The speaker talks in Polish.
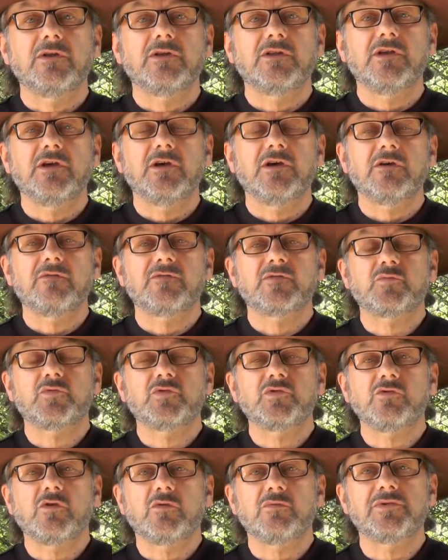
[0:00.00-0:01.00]
nie
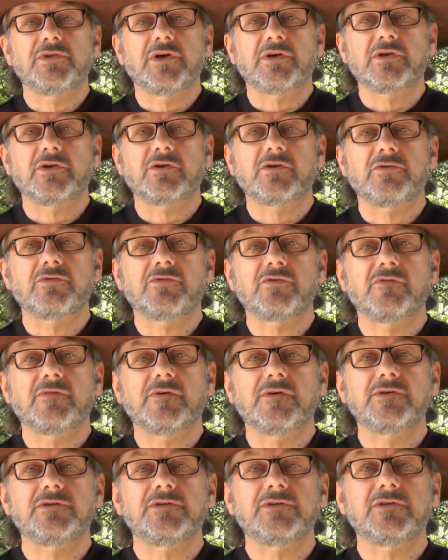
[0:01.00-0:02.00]
wzbudziłoby takich
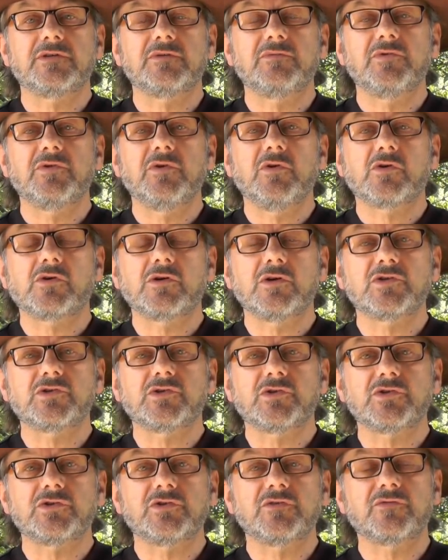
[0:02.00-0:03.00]
kontrowersji, gdyby nie
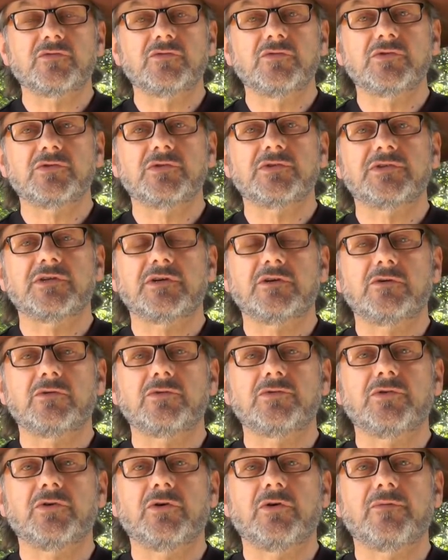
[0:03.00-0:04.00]
okoliczności, w których zostało
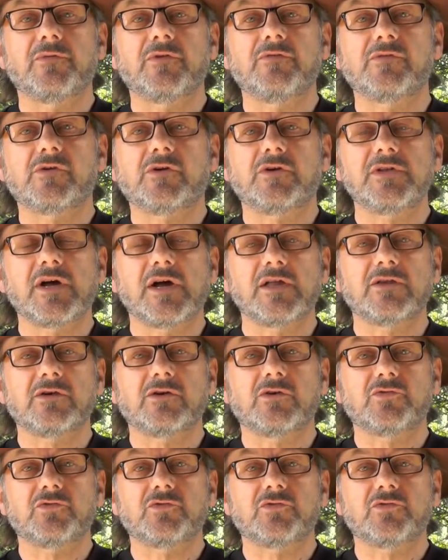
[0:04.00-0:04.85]
zostało to wykonane.